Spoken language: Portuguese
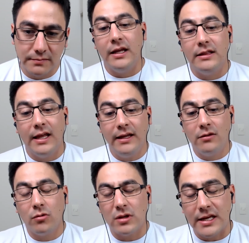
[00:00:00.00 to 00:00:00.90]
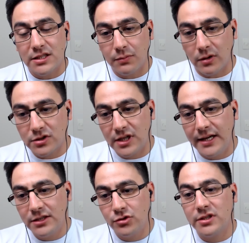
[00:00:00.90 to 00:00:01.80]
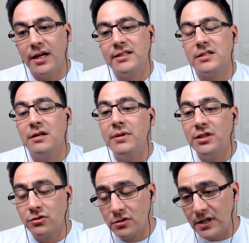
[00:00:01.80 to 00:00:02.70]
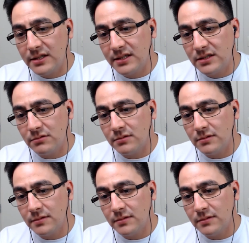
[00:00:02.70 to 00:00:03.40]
E dentro desse processo está exatamente a socialização.